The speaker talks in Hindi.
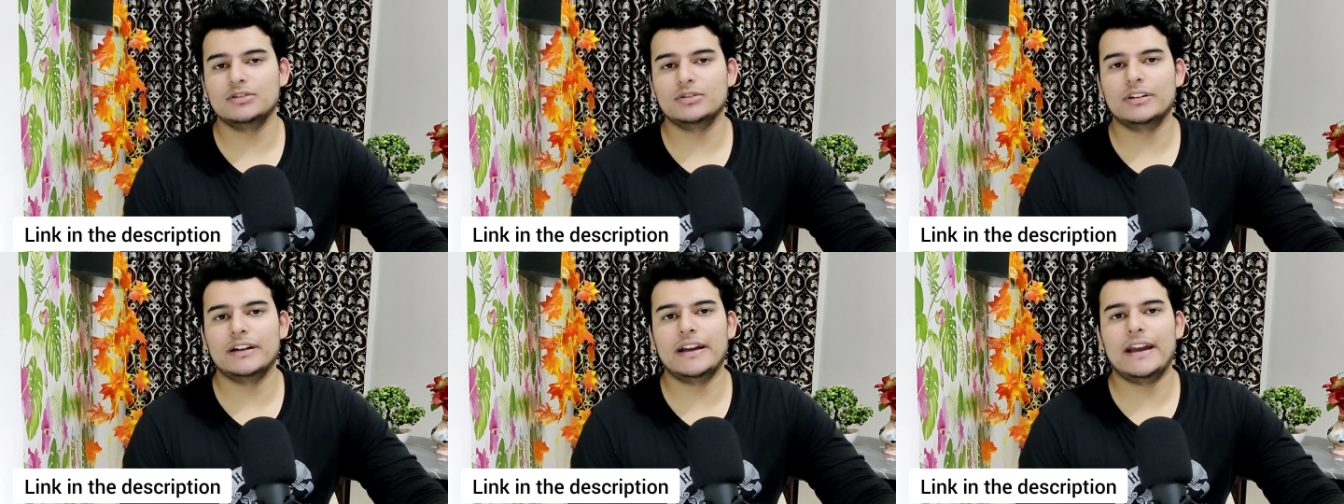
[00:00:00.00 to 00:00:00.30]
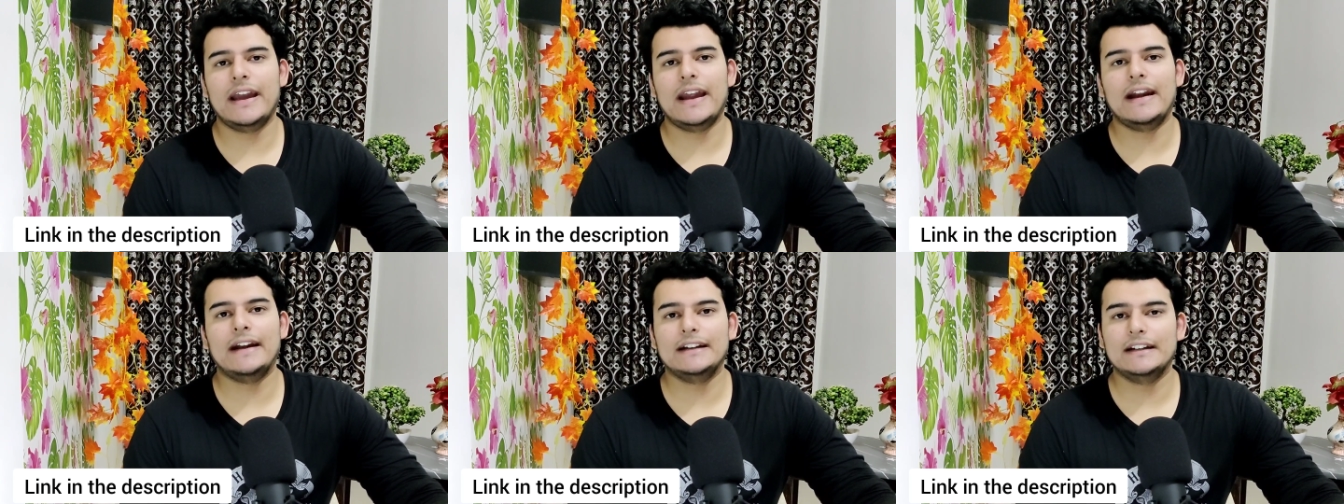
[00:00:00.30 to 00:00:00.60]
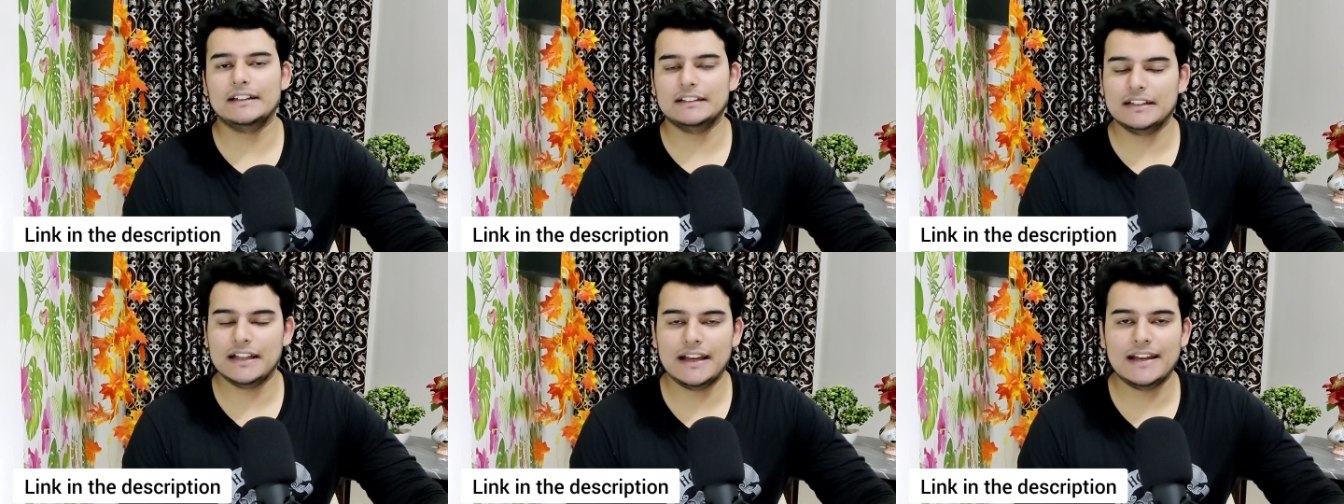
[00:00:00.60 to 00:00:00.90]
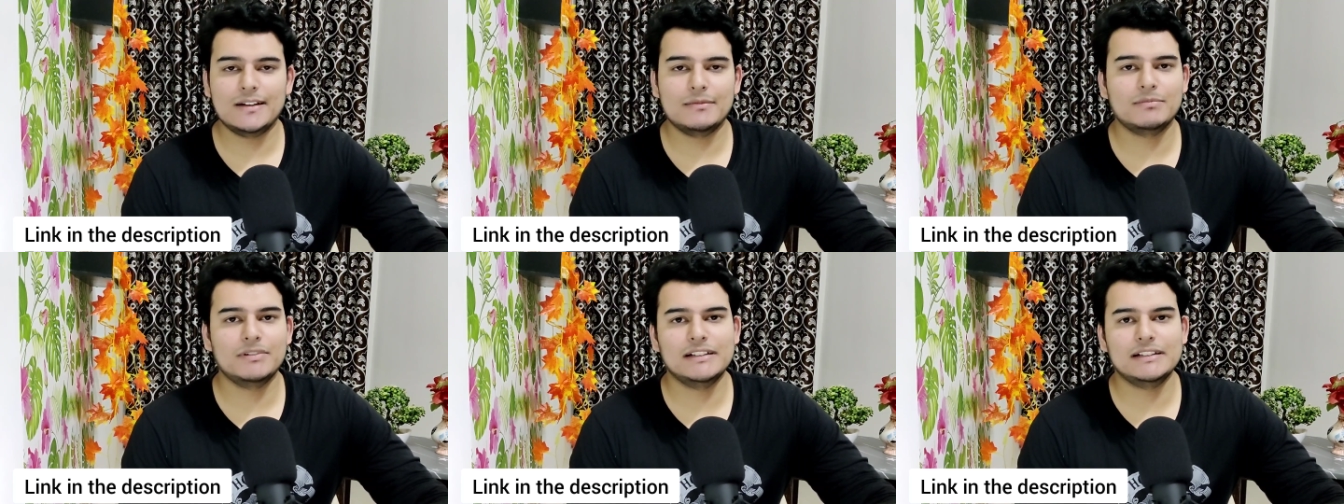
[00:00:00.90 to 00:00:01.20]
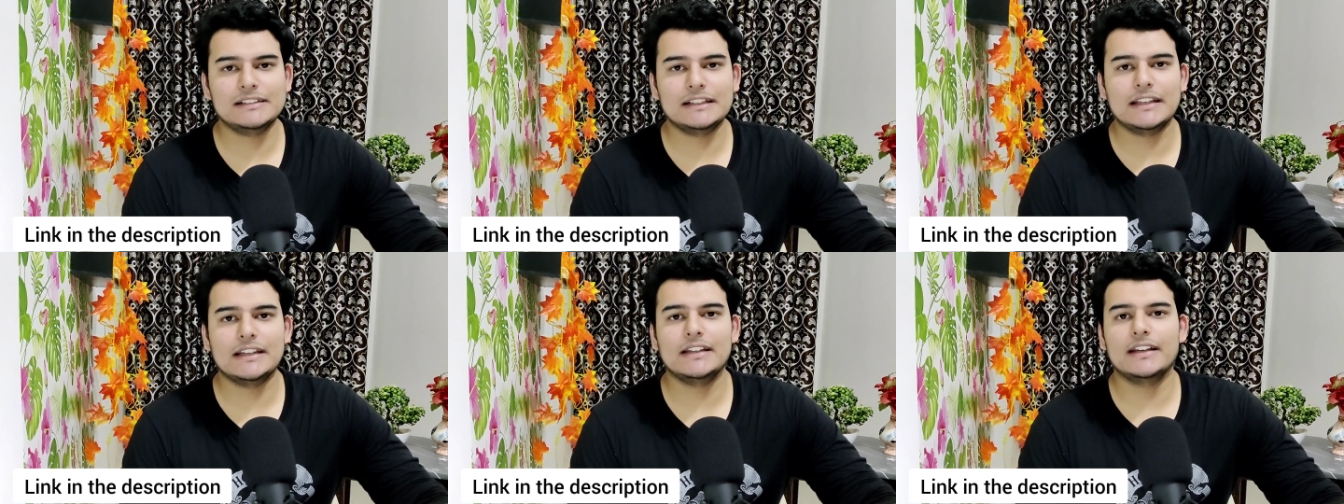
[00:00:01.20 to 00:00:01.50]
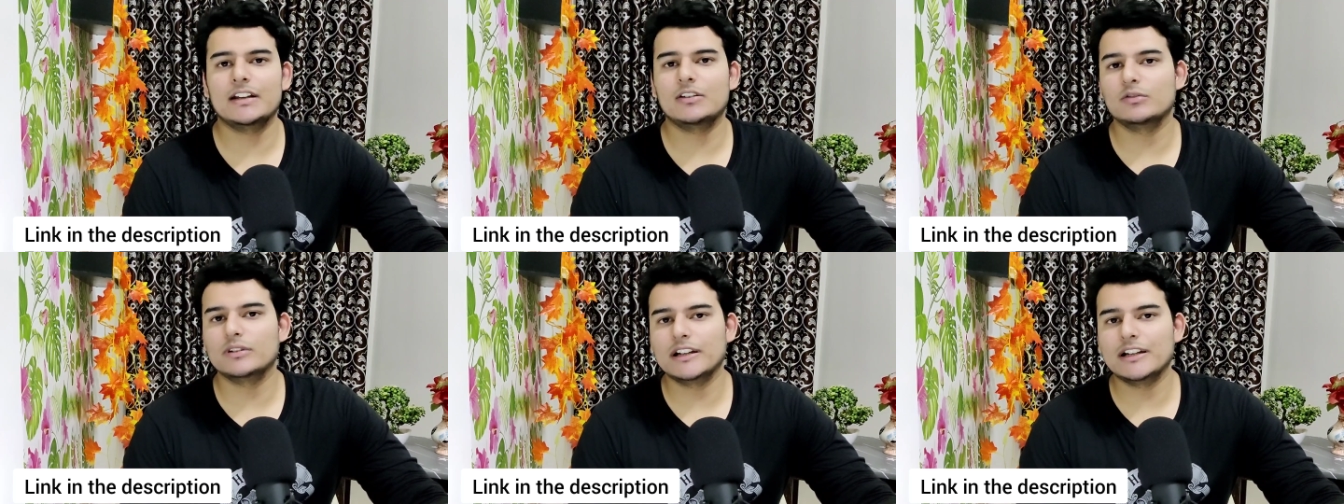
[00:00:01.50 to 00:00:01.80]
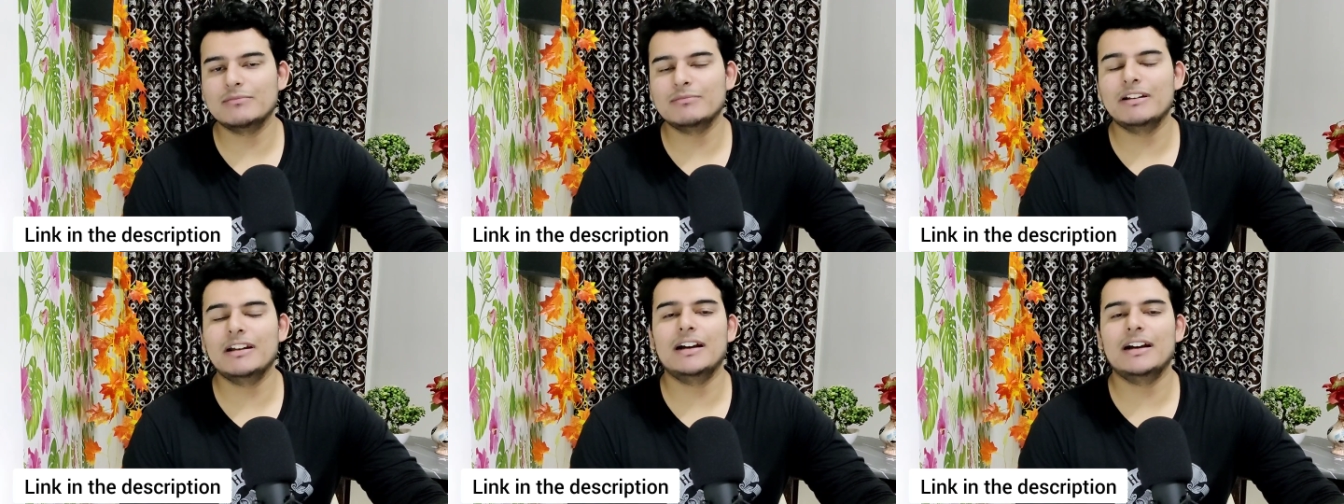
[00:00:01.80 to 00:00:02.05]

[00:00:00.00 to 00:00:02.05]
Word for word: जो है ऐड करना है अपने स्किन केयर रूटीन